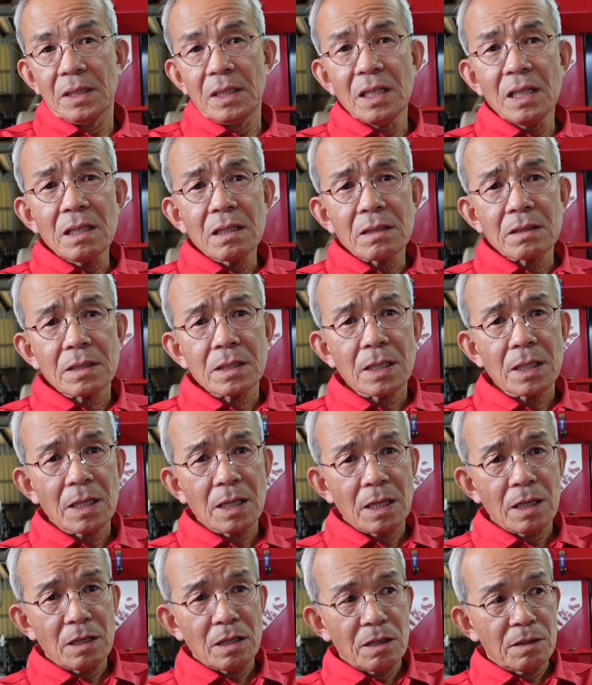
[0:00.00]
いい癖
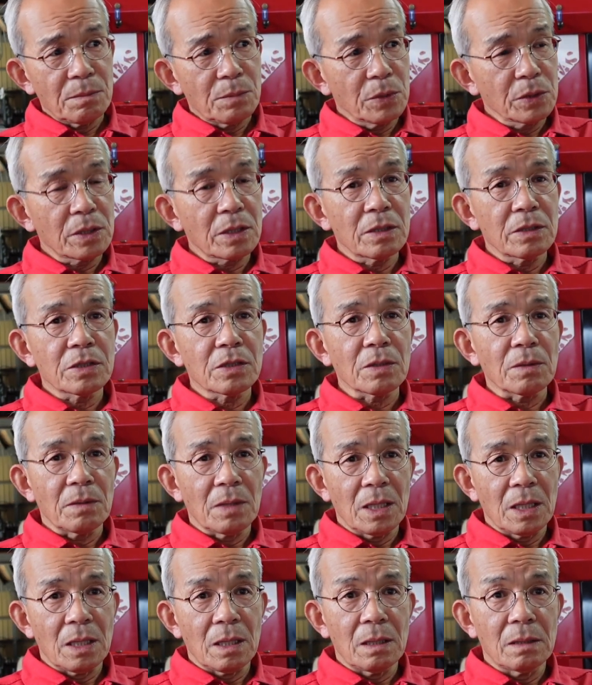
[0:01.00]
が持ってる人
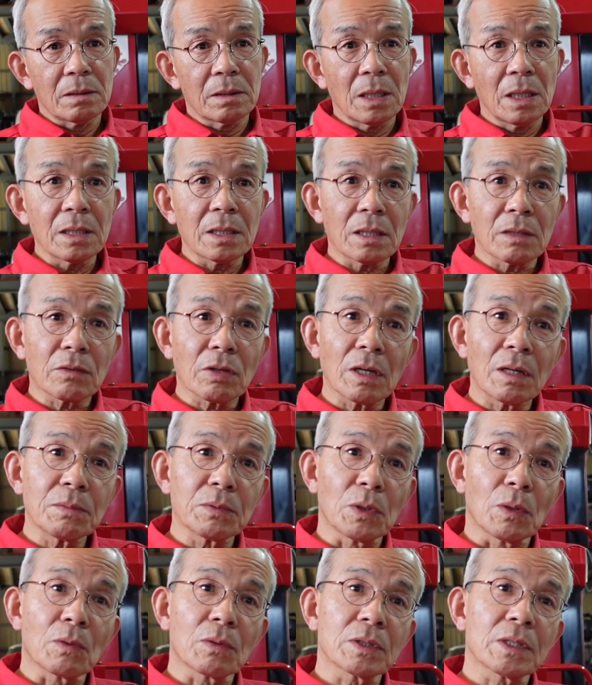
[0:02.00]
は大体
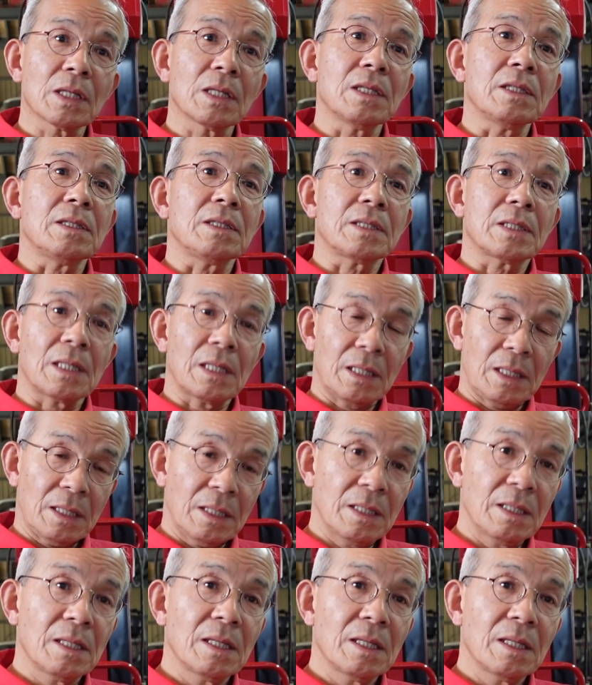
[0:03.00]
トラブルを起こさないですから。